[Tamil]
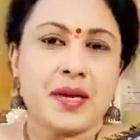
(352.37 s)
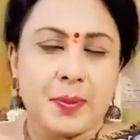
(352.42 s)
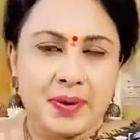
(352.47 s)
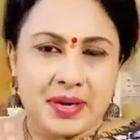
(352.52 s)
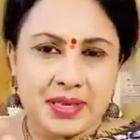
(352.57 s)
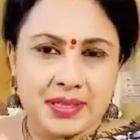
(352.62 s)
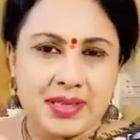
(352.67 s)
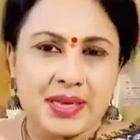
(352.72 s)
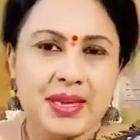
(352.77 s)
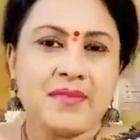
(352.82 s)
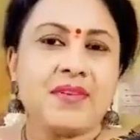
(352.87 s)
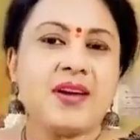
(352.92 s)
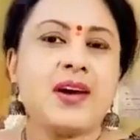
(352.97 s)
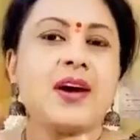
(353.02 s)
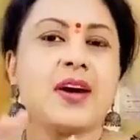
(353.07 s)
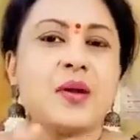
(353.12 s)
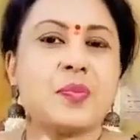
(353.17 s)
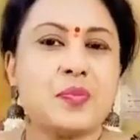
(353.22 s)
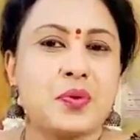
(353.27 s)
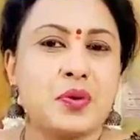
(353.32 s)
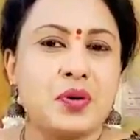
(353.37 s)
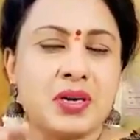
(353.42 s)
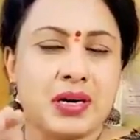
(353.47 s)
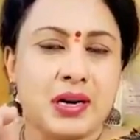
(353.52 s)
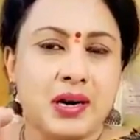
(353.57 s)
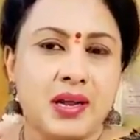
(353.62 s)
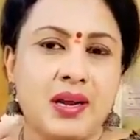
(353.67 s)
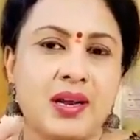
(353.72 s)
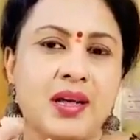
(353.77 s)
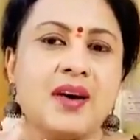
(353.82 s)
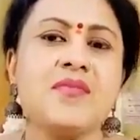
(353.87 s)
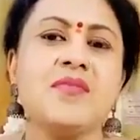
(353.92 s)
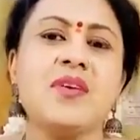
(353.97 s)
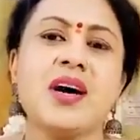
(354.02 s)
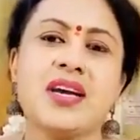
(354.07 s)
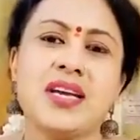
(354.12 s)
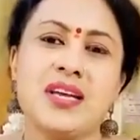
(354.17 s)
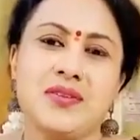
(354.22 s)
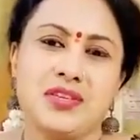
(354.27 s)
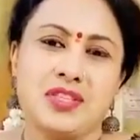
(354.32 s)
நமக்கு தேவையான பொருள்கள் எல்லாம்
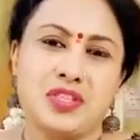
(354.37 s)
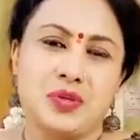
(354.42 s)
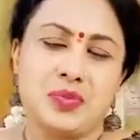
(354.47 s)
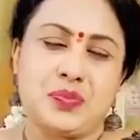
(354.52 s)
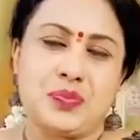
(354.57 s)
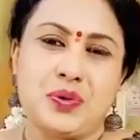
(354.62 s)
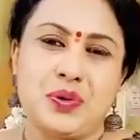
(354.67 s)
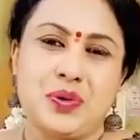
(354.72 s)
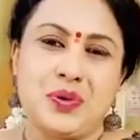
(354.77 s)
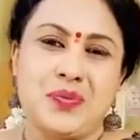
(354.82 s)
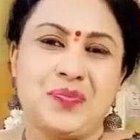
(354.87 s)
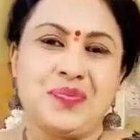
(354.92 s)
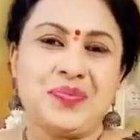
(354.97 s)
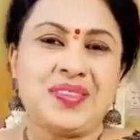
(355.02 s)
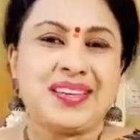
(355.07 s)
வாங்கி வச்சுப்போம்